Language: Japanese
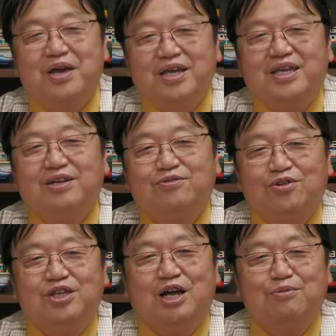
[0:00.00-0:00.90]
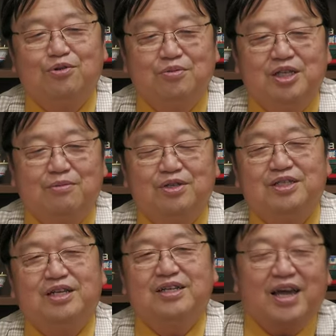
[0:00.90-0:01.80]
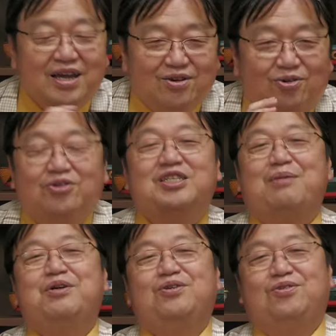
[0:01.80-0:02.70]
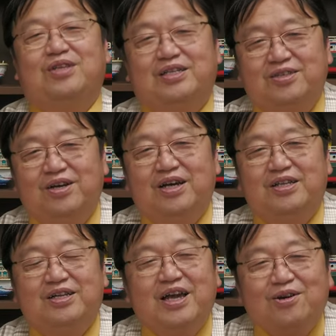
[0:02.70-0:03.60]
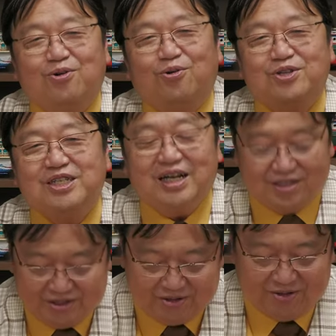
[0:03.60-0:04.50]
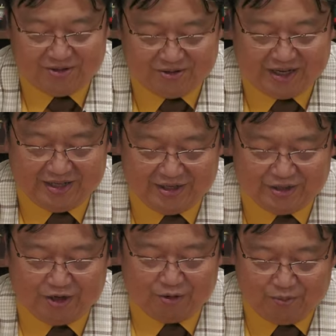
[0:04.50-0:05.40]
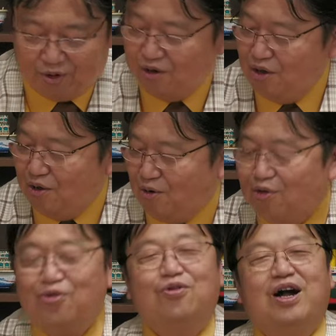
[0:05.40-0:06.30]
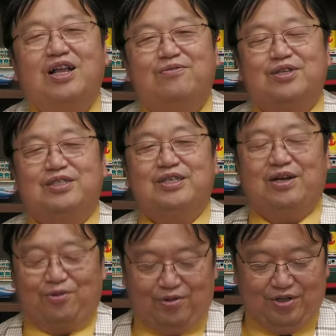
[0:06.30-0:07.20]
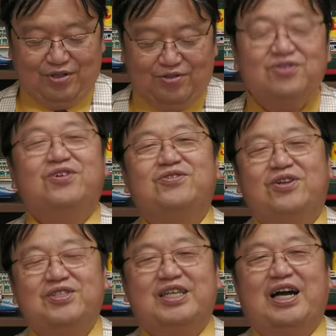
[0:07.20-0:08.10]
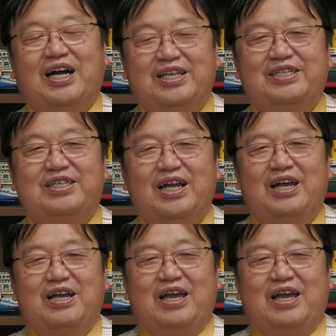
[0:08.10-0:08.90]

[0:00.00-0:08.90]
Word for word: メイキングのインタビュー見てもですね結構しゃべる人なんですよ。で結構推しが強い人なんですけども、この他にもですねこのリズ・グロッツァーがですね、